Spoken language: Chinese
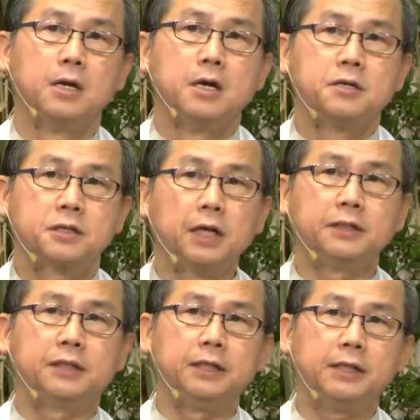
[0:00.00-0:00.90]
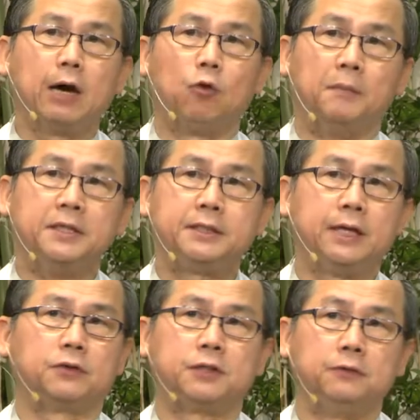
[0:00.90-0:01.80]
圣经要我们
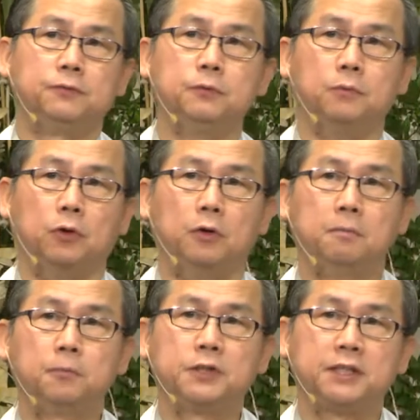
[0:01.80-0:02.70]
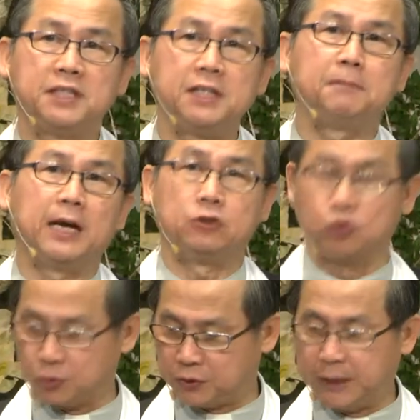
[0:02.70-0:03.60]
孝敬父母，不是祭拜祖
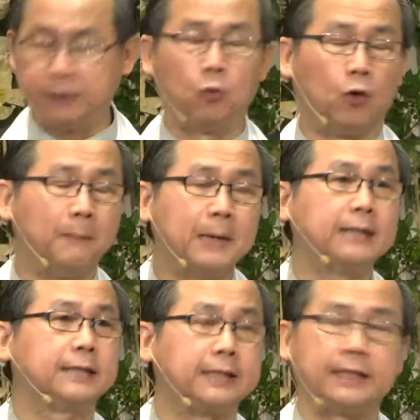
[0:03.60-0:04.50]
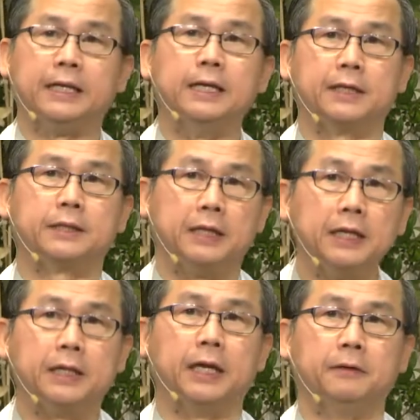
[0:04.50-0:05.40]
先。我们刚才提的第一
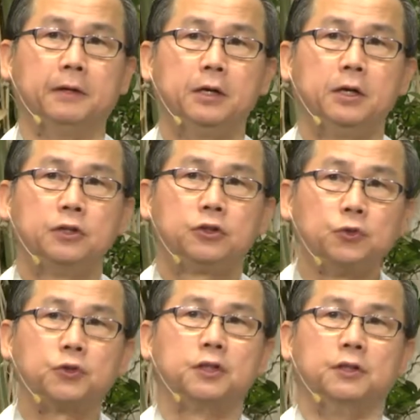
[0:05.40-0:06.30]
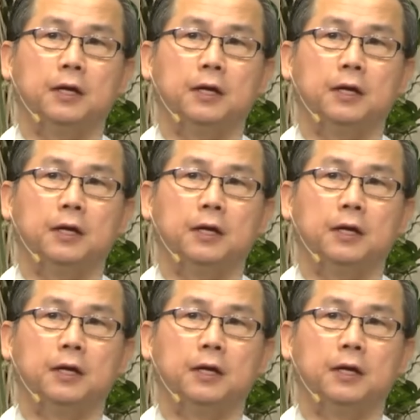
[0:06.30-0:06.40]
点，就是